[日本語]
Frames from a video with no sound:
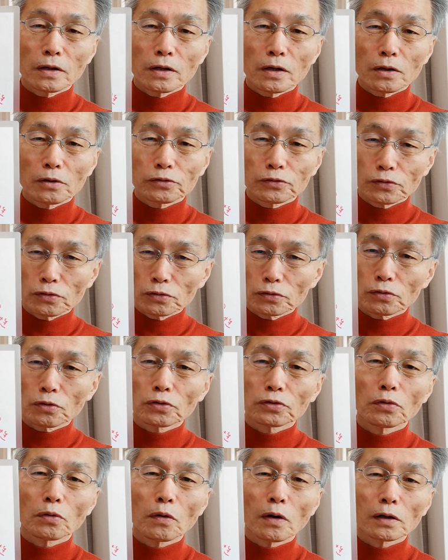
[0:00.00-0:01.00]
普通の
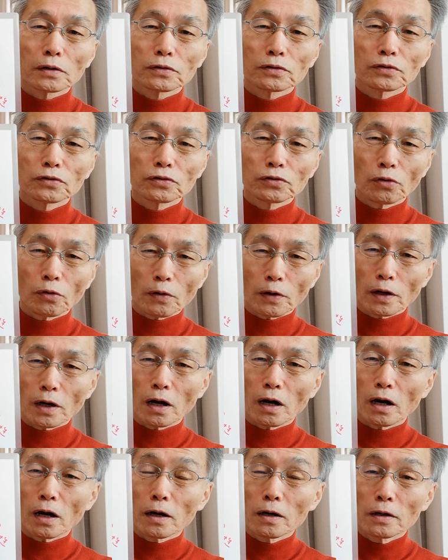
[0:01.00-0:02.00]
人はそれ
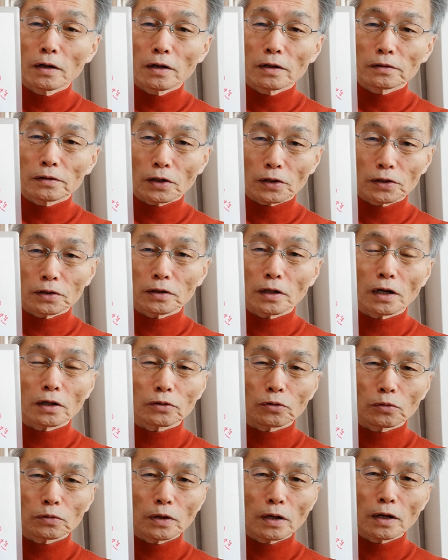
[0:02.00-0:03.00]
ができない
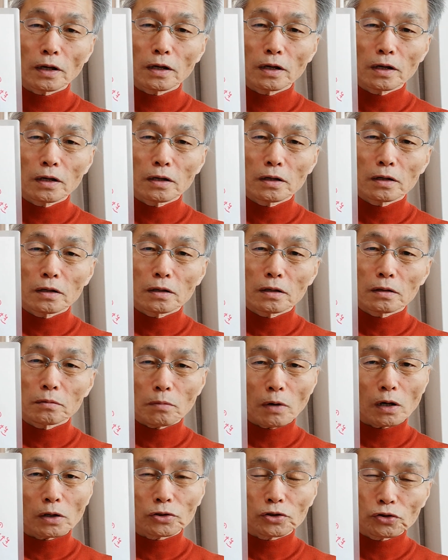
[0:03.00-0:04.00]
ので、
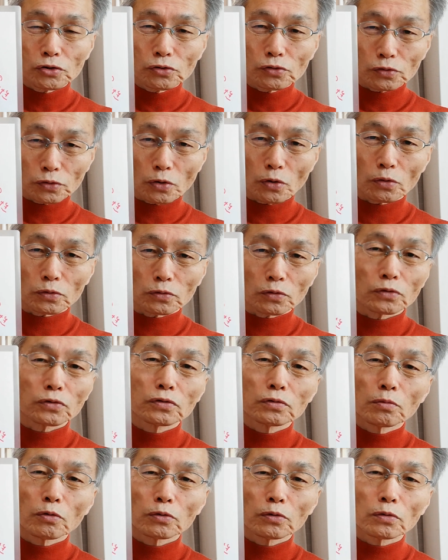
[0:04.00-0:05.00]
まあ、宗教とい
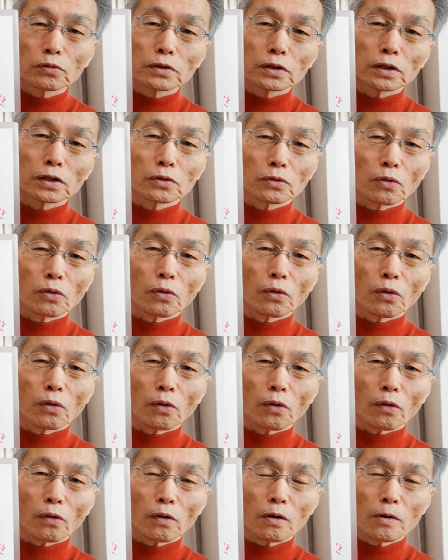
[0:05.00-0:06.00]
うものに
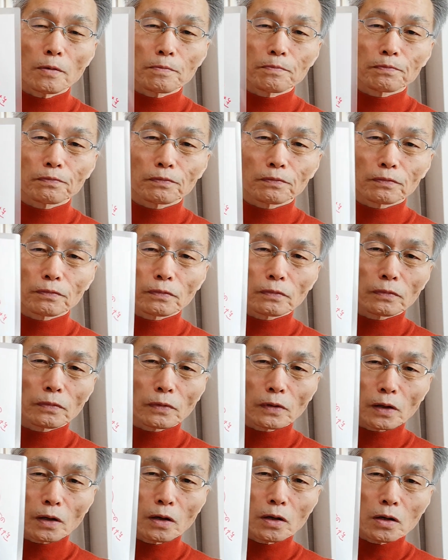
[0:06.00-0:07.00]
こ
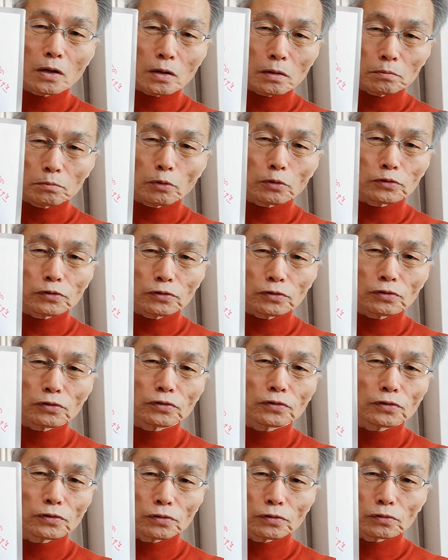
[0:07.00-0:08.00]
う没入
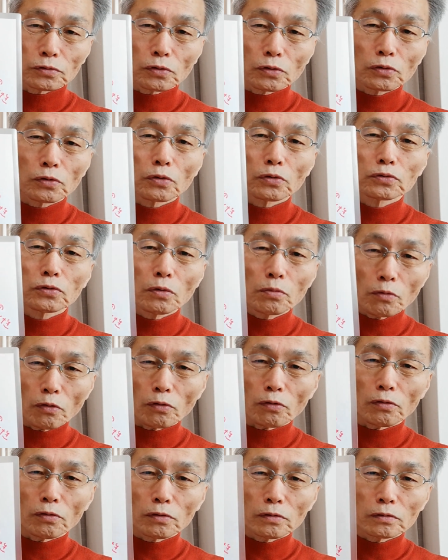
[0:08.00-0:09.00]
するということ
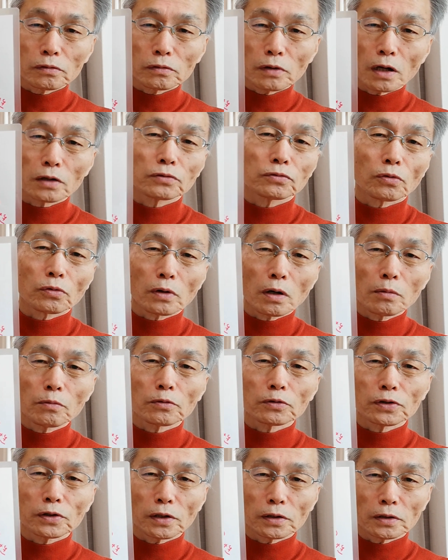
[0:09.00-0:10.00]
もあるのかも
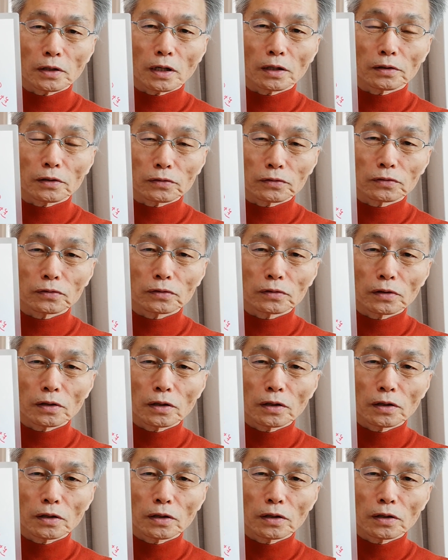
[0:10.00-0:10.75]
しれないです。